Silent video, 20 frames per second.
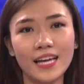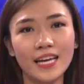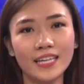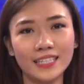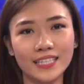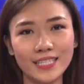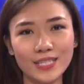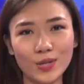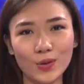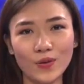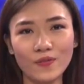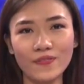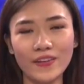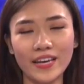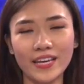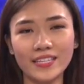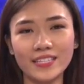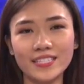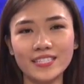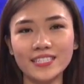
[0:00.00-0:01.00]
Kính thưa quý
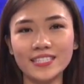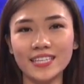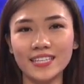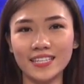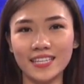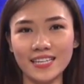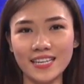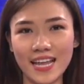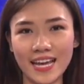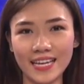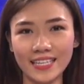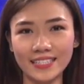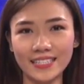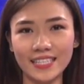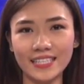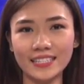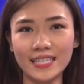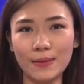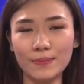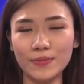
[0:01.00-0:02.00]
vị, chương trình đến đây
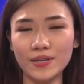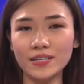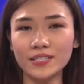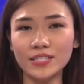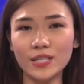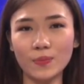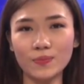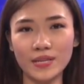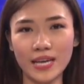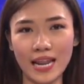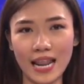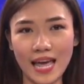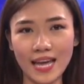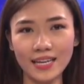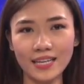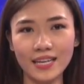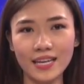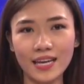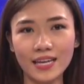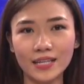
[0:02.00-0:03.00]
xin tạm ngưng trong giây lát.
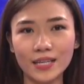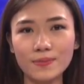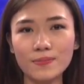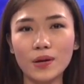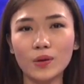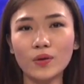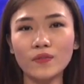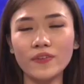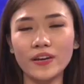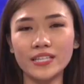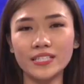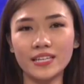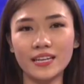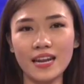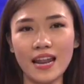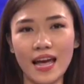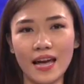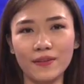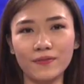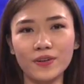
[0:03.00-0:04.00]
Kính mời quý vị trở
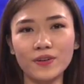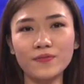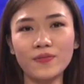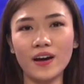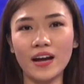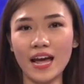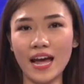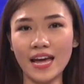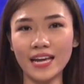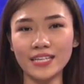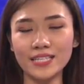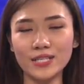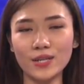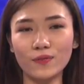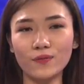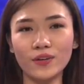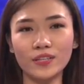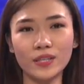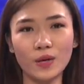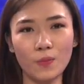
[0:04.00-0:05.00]
lại với phần 2 sau
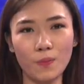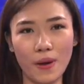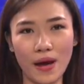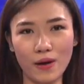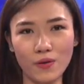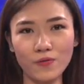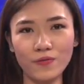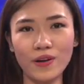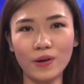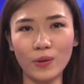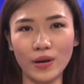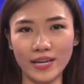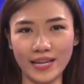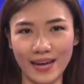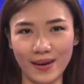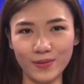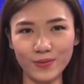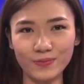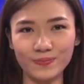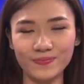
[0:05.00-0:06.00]
phần thông báo và quảng
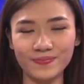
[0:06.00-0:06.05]
cáo.